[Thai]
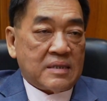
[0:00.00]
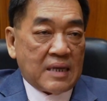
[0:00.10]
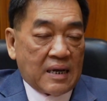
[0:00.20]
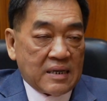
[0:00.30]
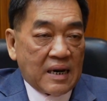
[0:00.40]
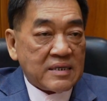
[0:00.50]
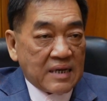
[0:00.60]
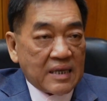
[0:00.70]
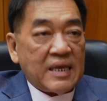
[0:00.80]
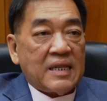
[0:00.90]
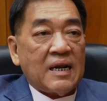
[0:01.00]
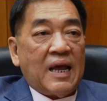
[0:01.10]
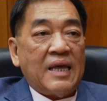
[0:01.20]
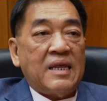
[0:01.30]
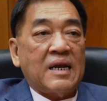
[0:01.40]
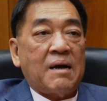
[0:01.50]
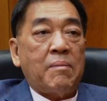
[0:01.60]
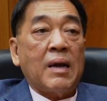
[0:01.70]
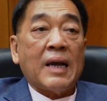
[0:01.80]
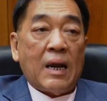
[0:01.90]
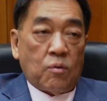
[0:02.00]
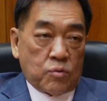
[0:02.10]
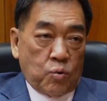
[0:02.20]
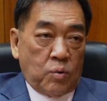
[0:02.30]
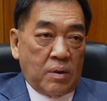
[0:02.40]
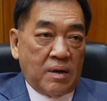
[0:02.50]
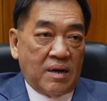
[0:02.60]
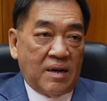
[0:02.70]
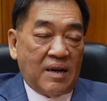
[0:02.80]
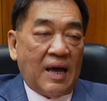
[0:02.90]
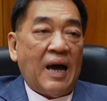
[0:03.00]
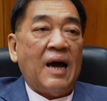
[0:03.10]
สาธารณเศรษฐกิจทั้งหลายเนี่ยนะครับและการลงทุนนะฮะ